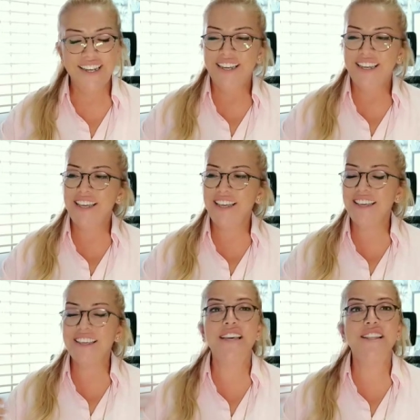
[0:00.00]
e,
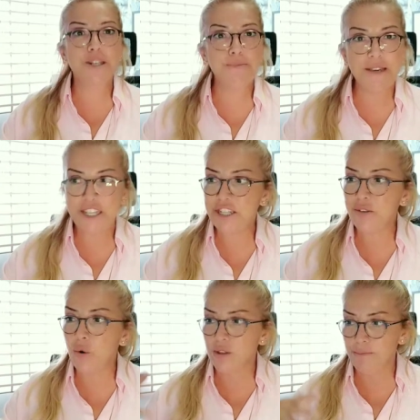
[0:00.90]
gelişme içinde
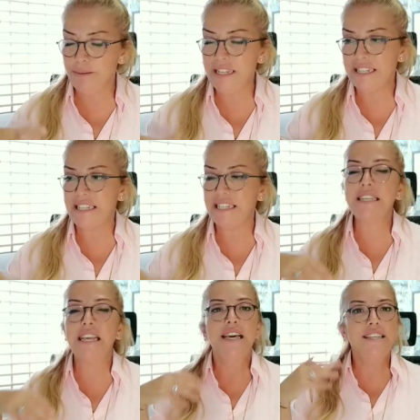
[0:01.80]
olabilirsiniz.
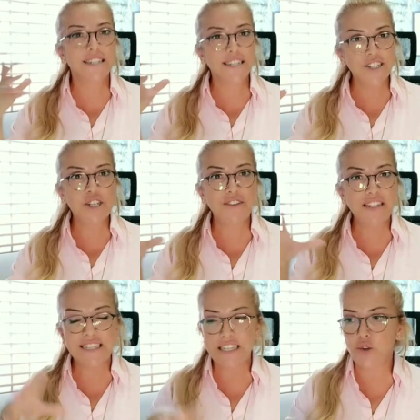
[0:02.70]
Yakın
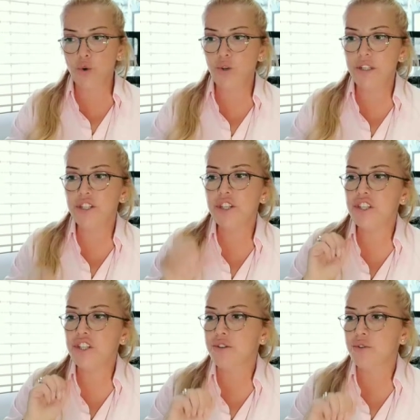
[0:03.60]
çevrenizle de çok ilişki
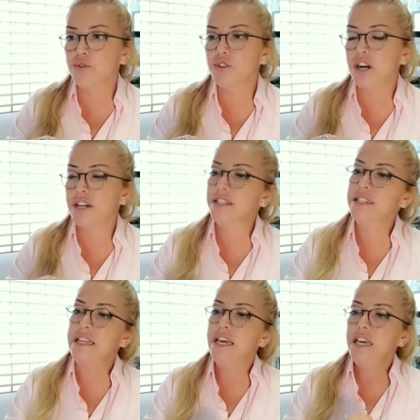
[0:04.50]
içinde
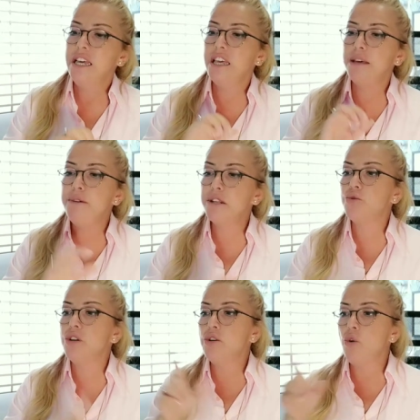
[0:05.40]
olacağınız e, bir
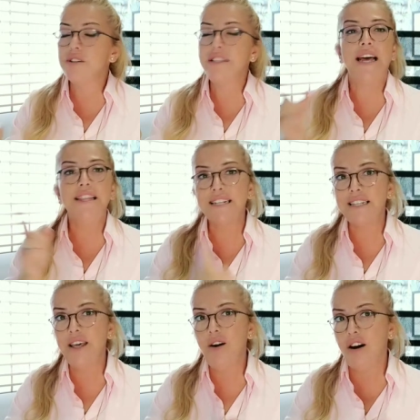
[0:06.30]
süreç.
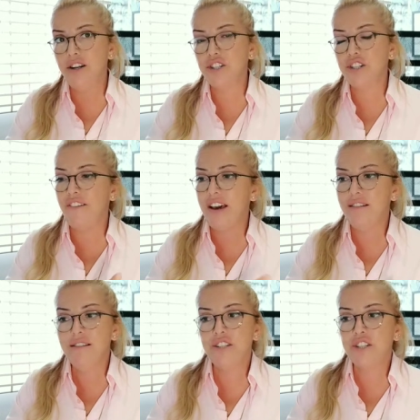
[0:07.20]
Özellikle aşk veya
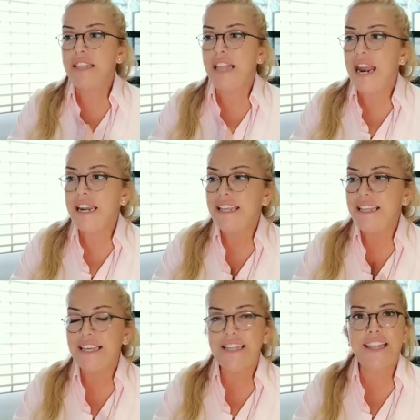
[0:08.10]
ilişkilerle
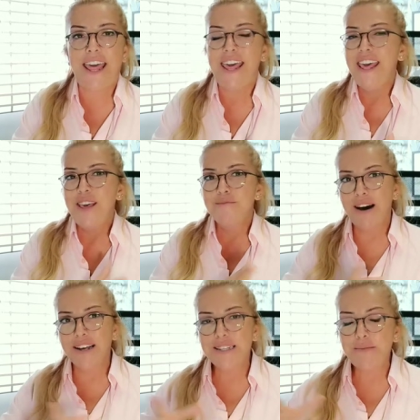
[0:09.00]
ilgili de
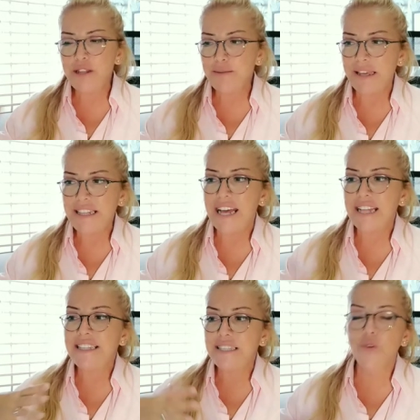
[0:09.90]
bazı böyle
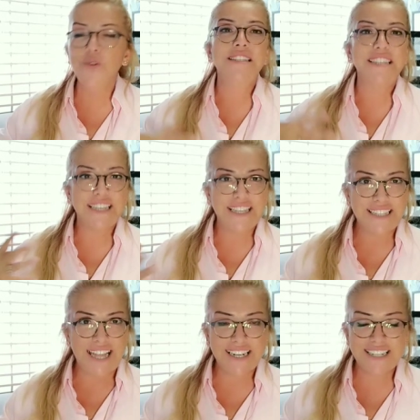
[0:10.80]
beklentisi olan
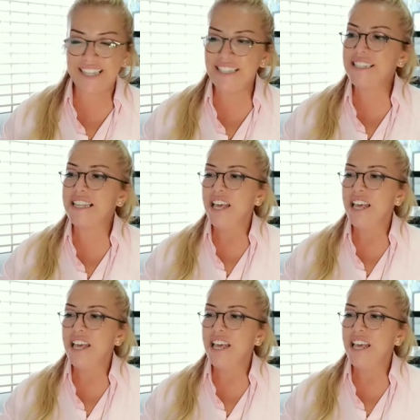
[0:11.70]
ikizlerseniz